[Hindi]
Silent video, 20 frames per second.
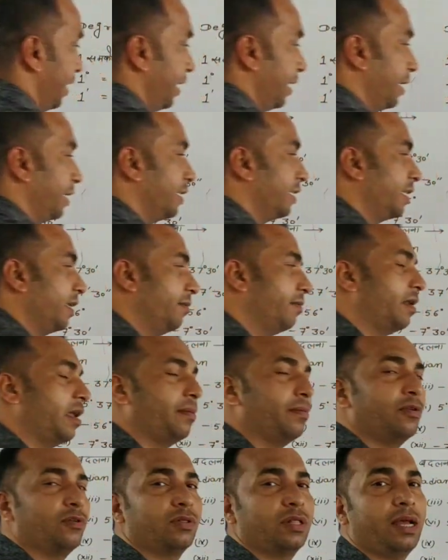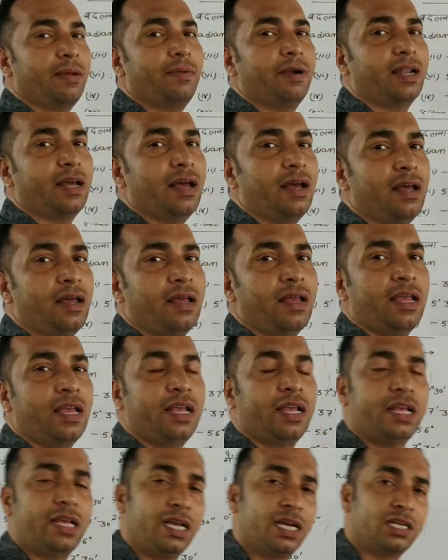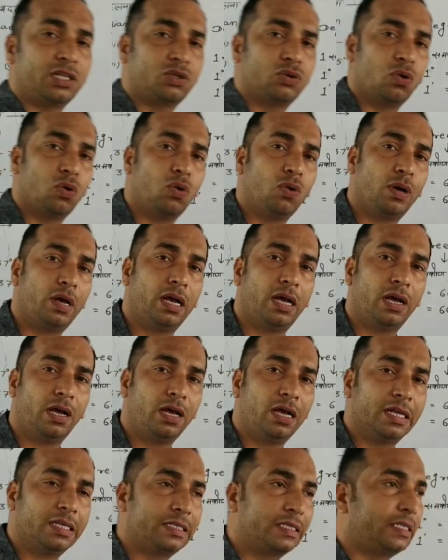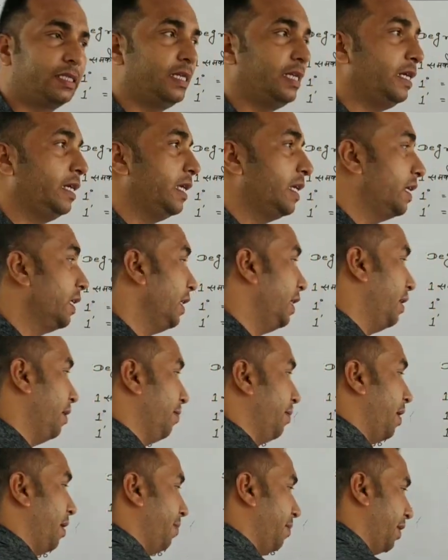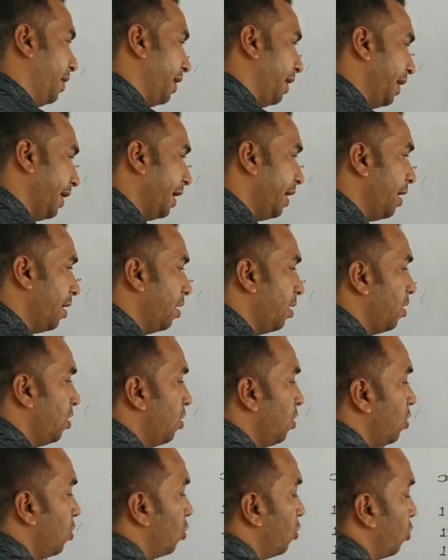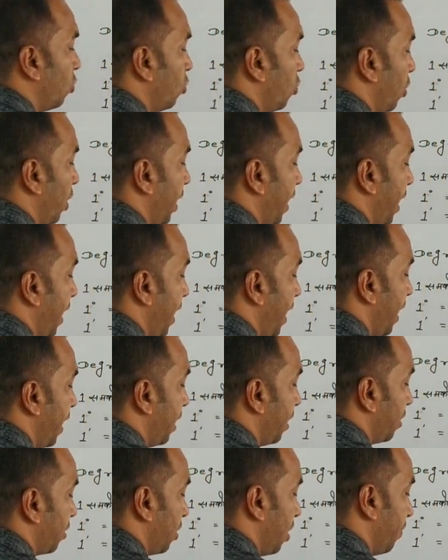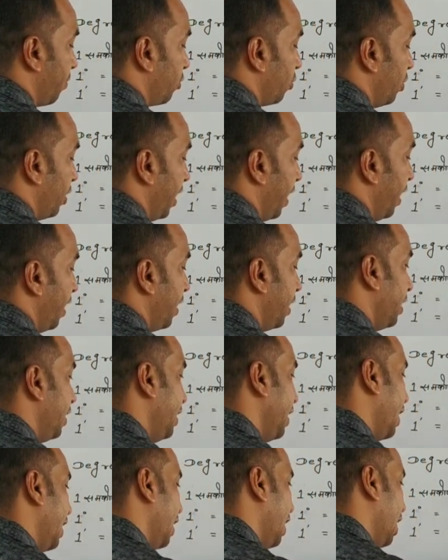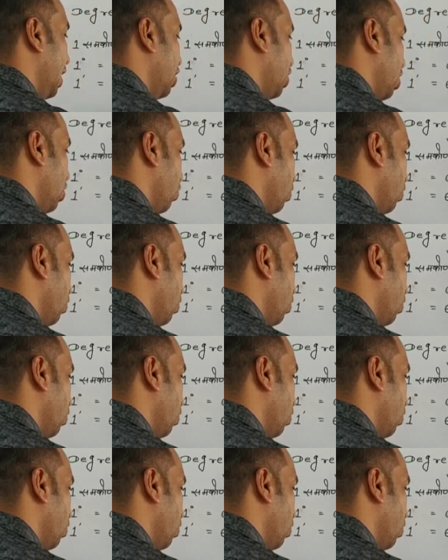के किसके बराबर होता है बेटा 180 डिग्री के बराबर ठीक है ना तो जो एक अब सुनिए ये रिलेशन